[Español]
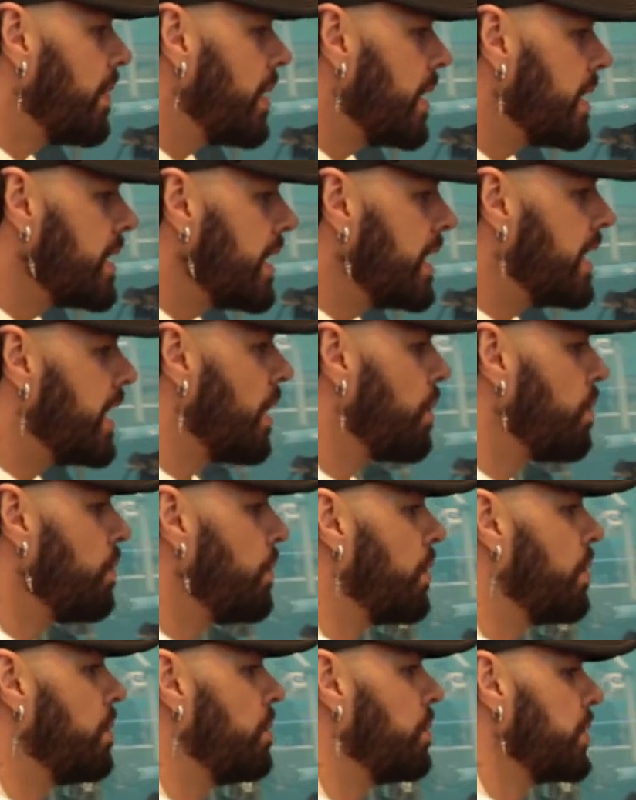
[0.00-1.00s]
enseñar un
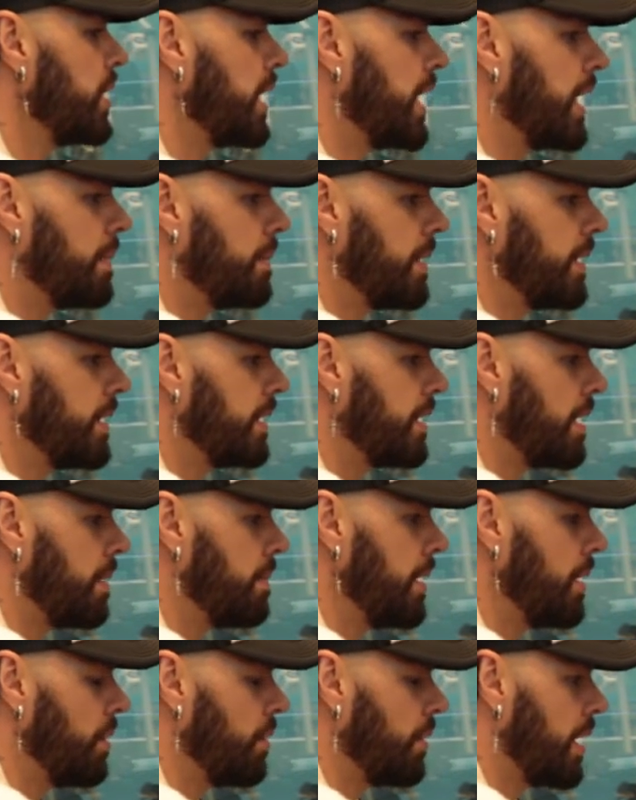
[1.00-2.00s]
poco musicalmente
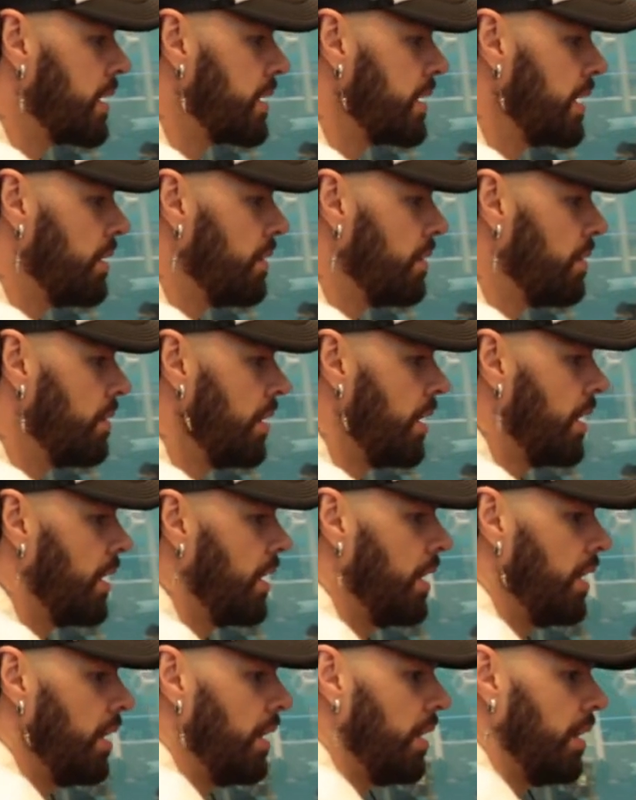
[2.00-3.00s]
también lo que ha sido...
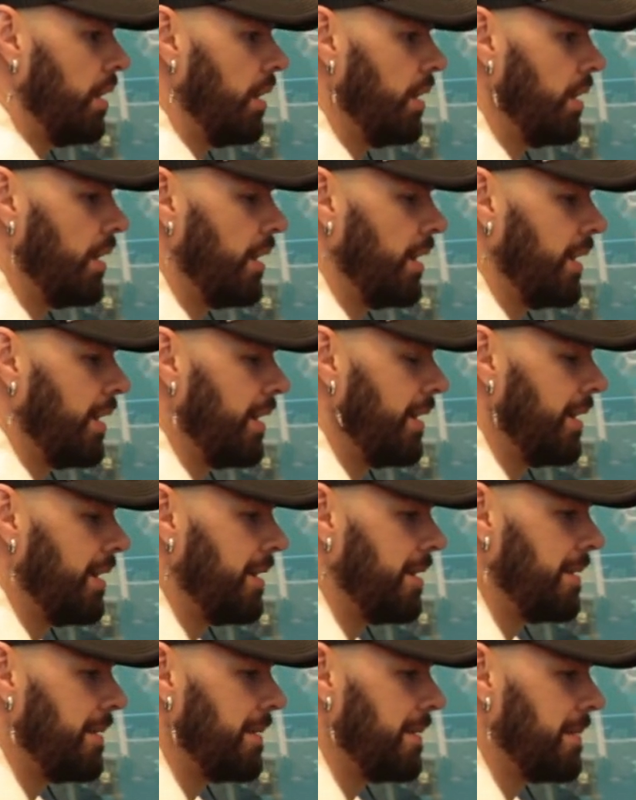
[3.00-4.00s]

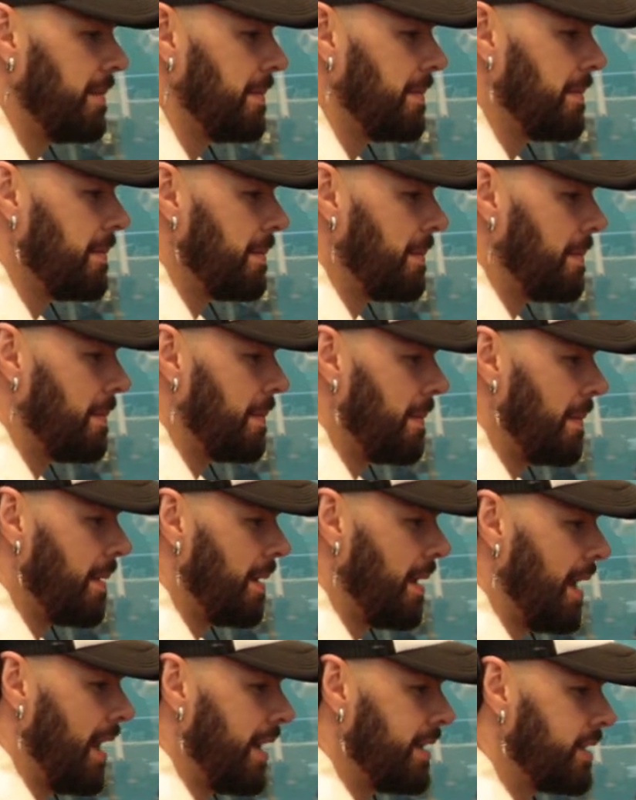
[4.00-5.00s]
Eh,
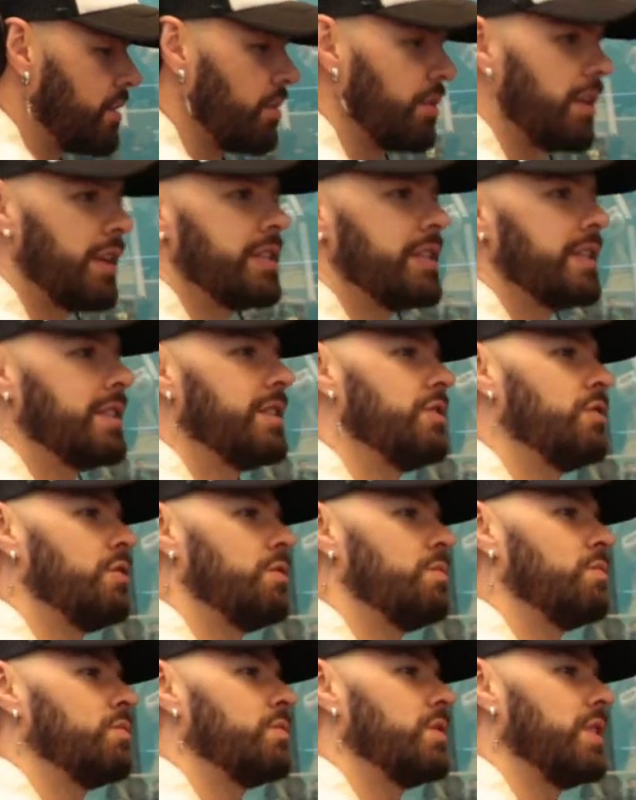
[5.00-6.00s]
la historia de Jesse
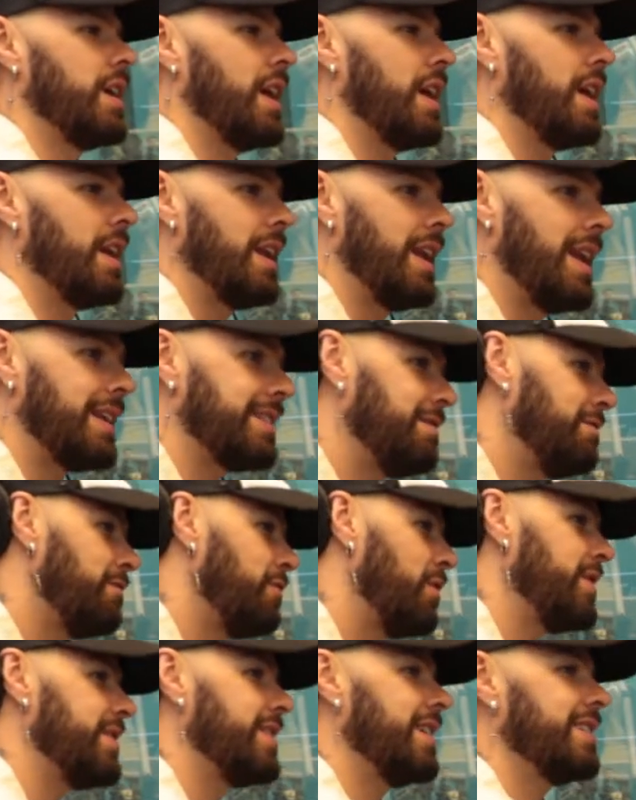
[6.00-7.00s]
Joy musical, las
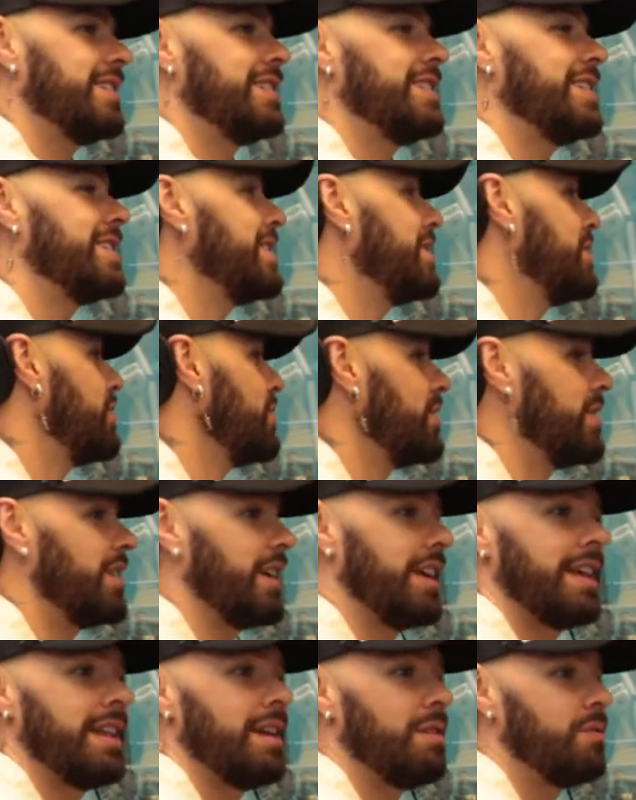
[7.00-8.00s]
influencias de Jesse Joy
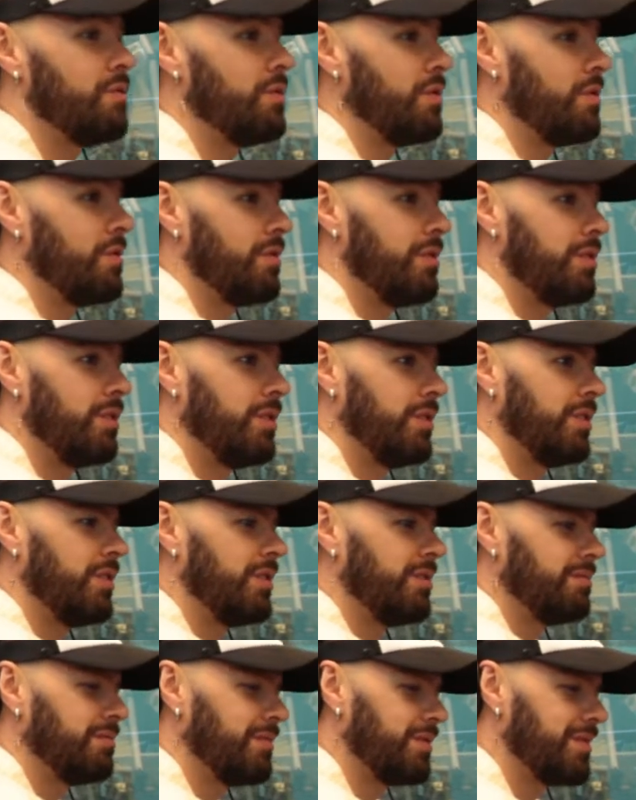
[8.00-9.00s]
de cada uno.
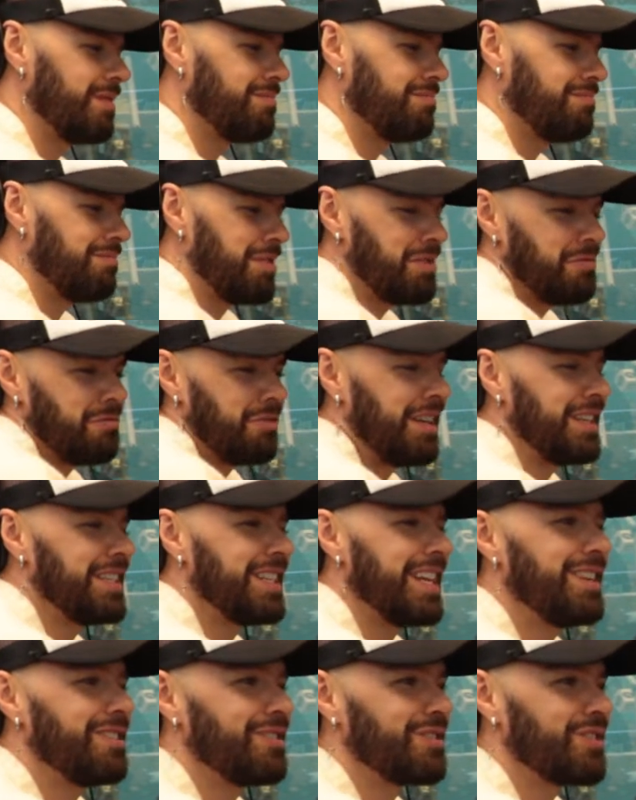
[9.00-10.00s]
Entonces, es un
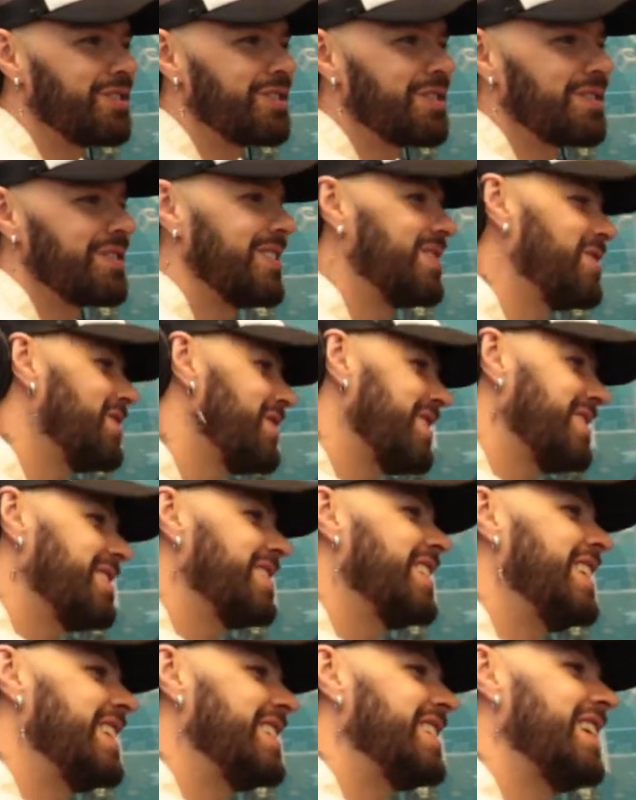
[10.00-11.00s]
cliché de nosotros,
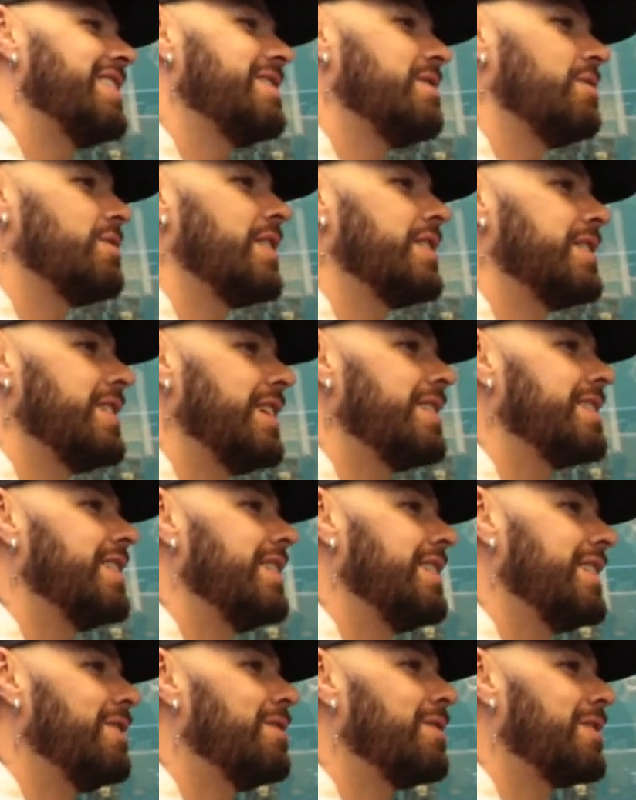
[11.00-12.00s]
entonces clichés nos hacía
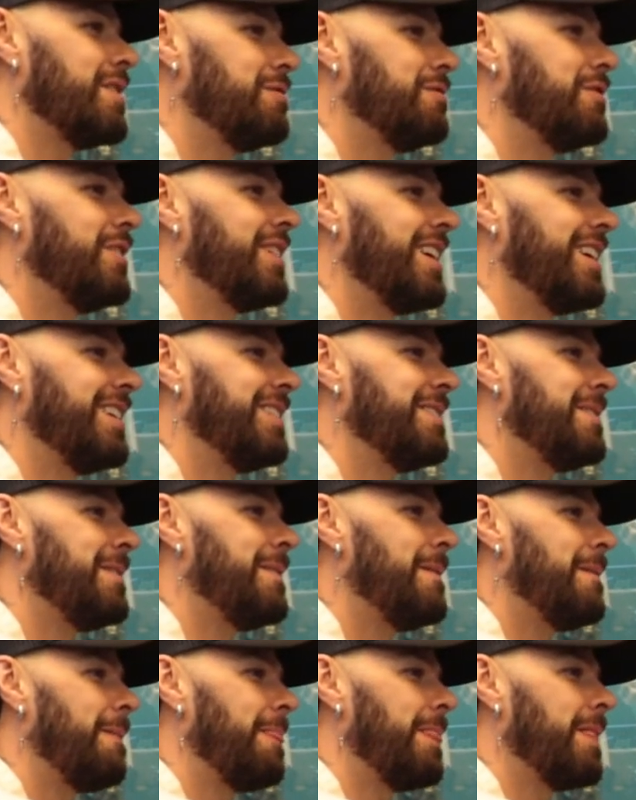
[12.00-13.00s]
sentir sentido que fuera
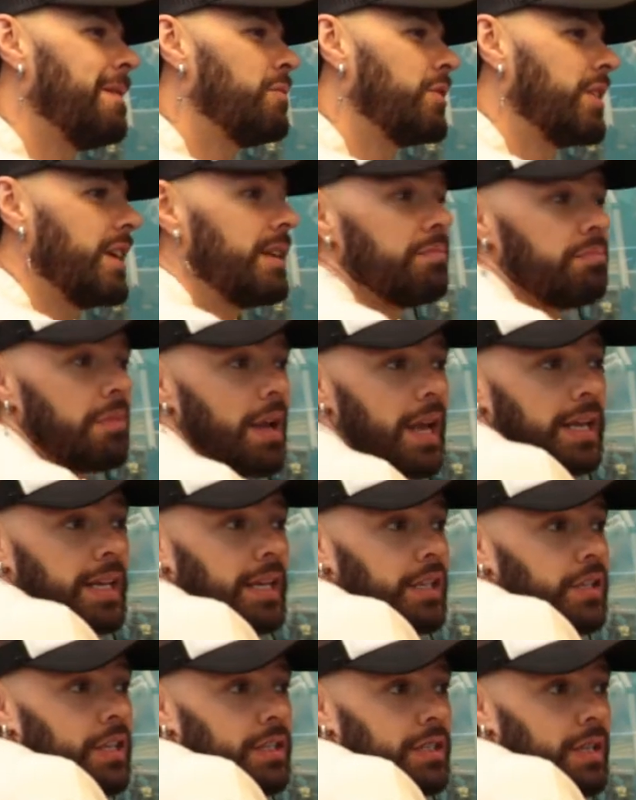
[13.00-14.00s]
porque hay
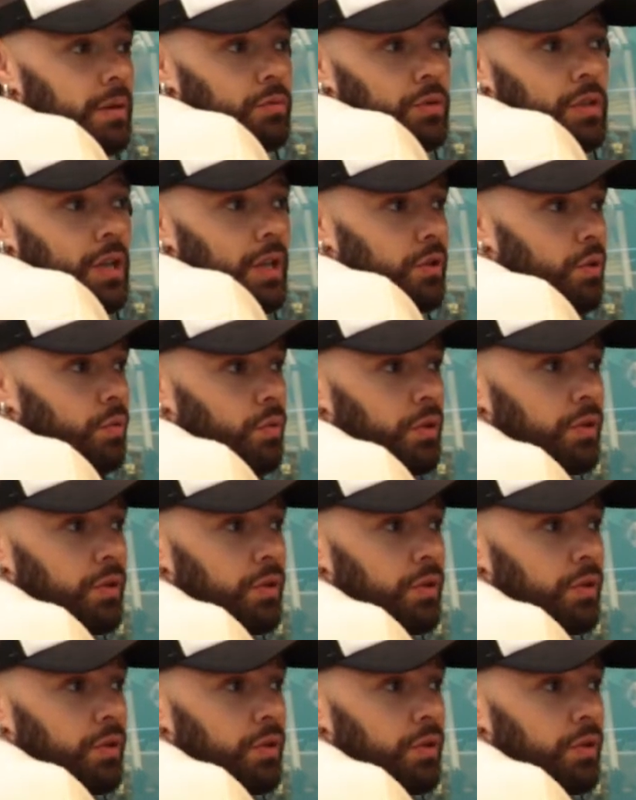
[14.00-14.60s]
clichés tanto